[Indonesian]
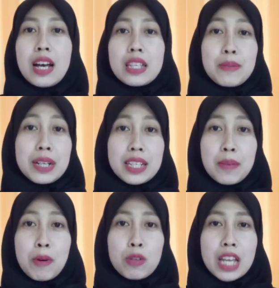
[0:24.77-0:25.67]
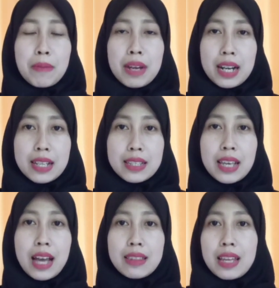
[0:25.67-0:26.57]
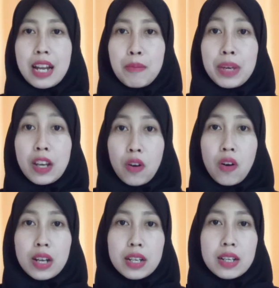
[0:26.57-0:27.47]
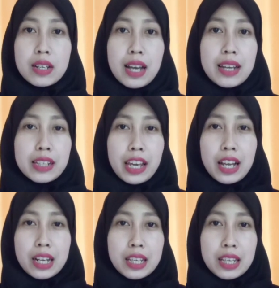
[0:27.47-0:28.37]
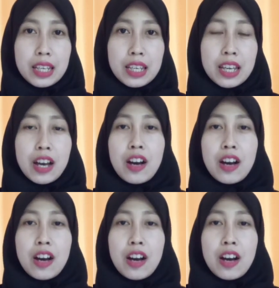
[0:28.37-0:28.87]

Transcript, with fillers: Sebenarnya bagusan mana sih antara Meko dengan Kelly?